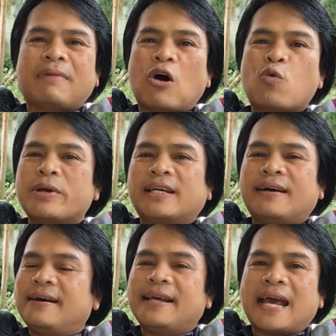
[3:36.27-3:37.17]
เราไม่
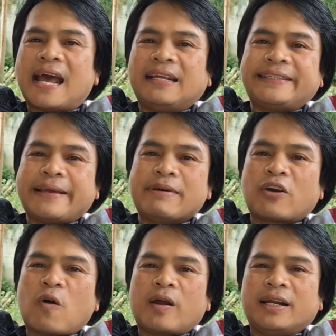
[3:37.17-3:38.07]
เคยหายใจมา
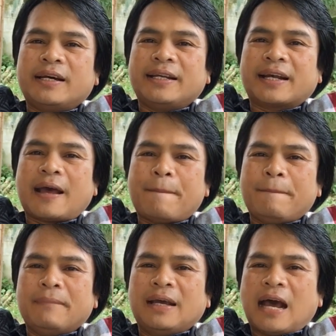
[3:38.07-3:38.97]
ก่อนเลยนะครับ
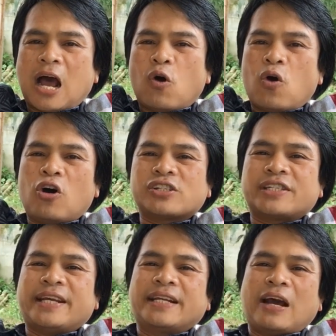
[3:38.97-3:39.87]
เอาออกซิ
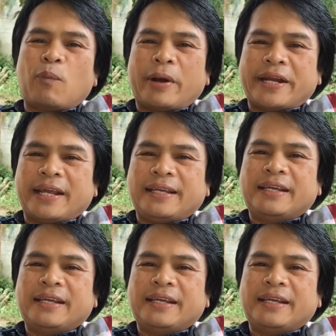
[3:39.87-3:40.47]
เจนเข้าไปใน